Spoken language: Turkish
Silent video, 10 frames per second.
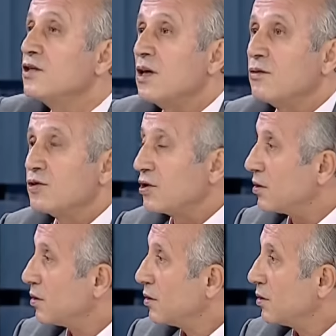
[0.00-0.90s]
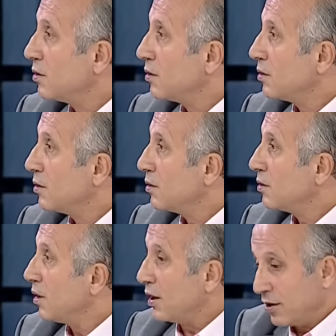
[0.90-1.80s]
çıkarmıştır.
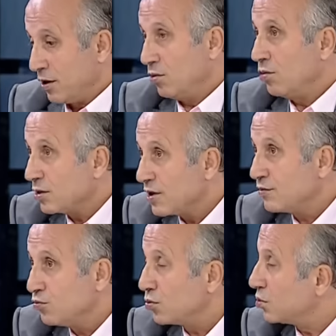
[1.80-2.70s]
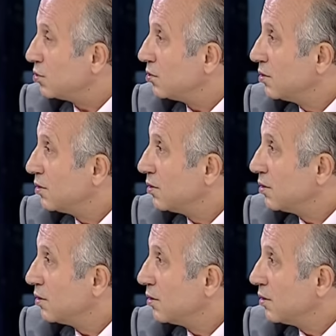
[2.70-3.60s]
Hareket noktası budur.
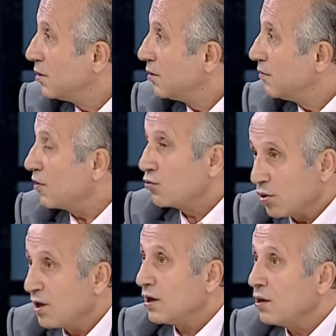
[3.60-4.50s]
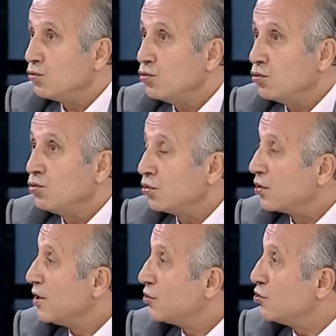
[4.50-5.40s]
Ve Kur'an'a uygundur.
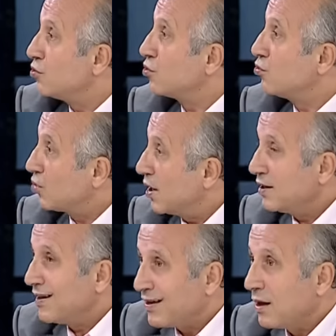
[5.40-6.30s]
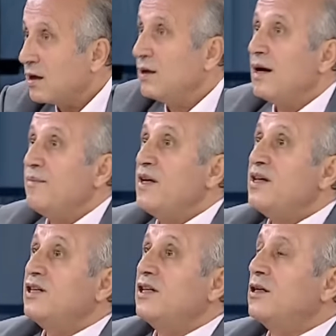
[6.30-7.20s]
Çünkü Kur'an'ın adlarından
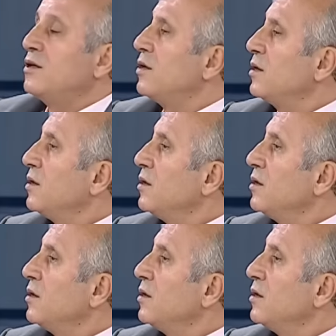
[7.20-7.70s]
biri zikirdir